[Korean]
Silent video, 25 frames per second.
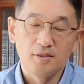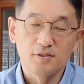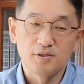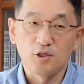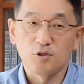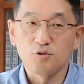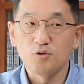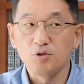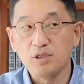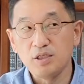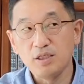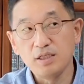
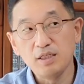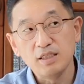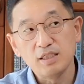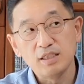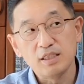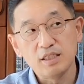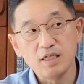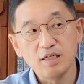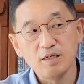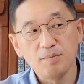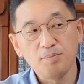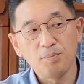저도 이
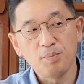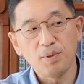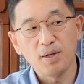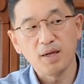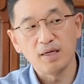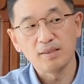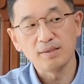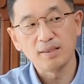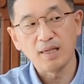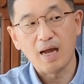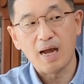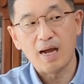
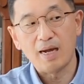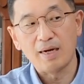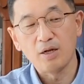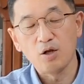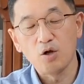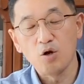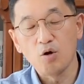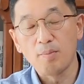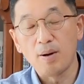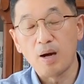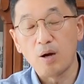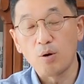실패한
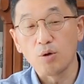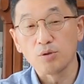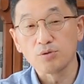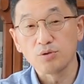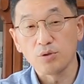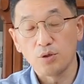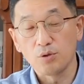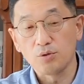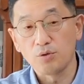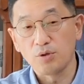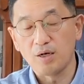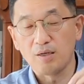아레오바고
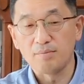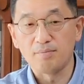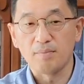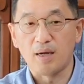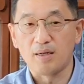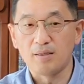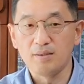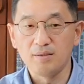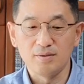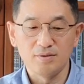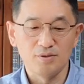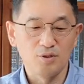설교란
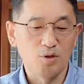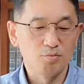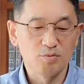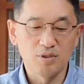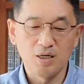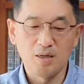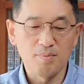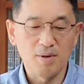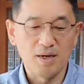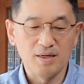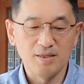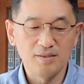말을
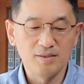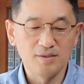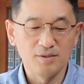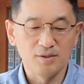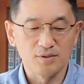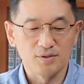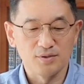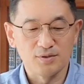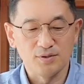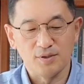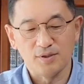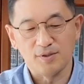너무나 많이
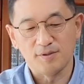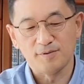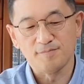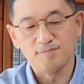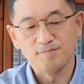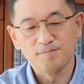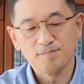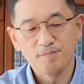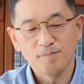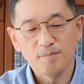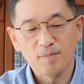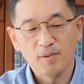들었어요.
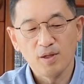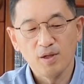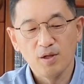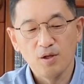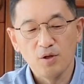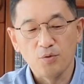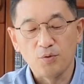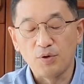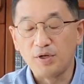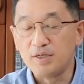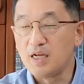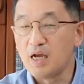
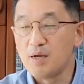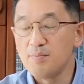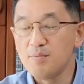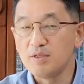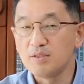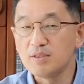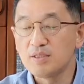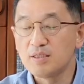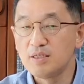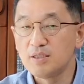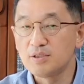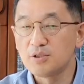
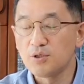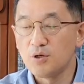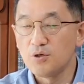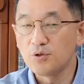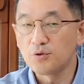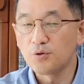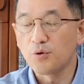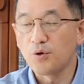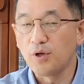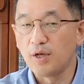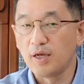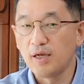왜냐하면 그
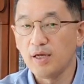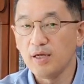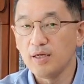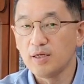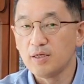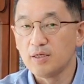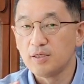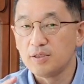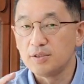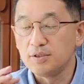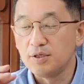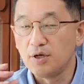설교에
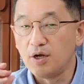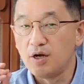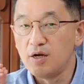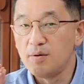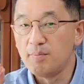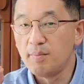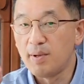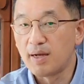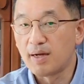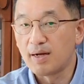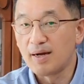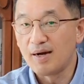
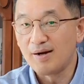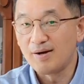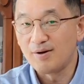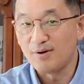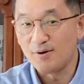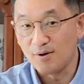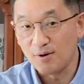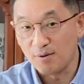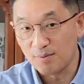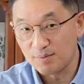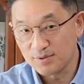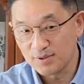
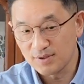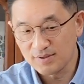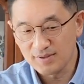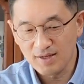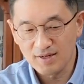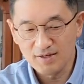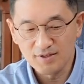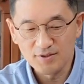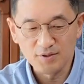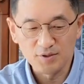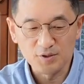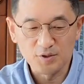열매가
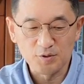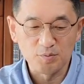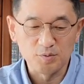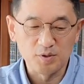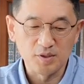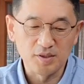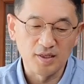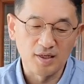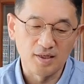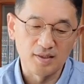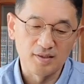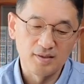없었다는
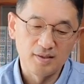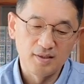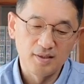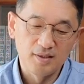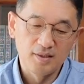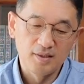것입니다.